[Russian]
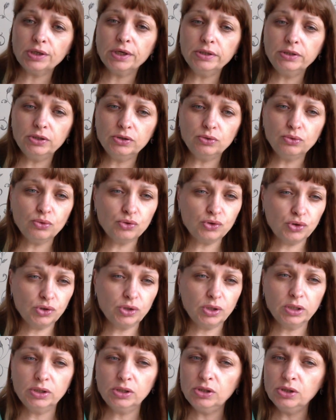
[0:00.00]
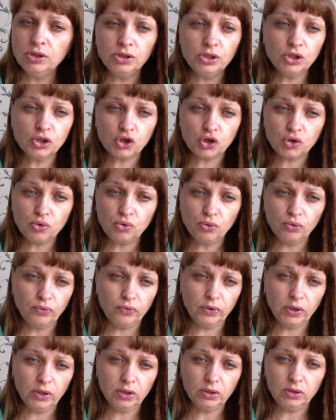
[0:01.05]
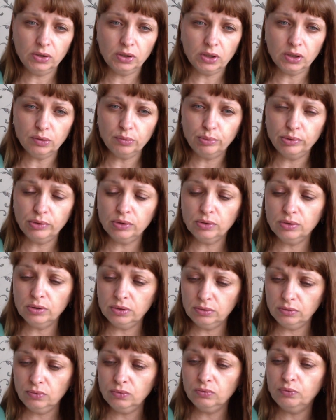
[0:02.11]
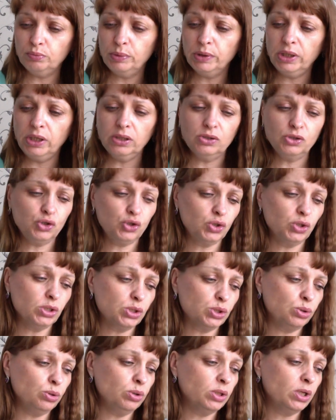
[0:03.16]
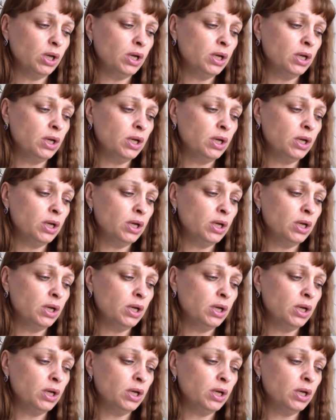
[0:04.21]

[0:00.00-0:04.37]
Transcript: они тоже, они не дешевые, они как бы, ну, порядочно стоят.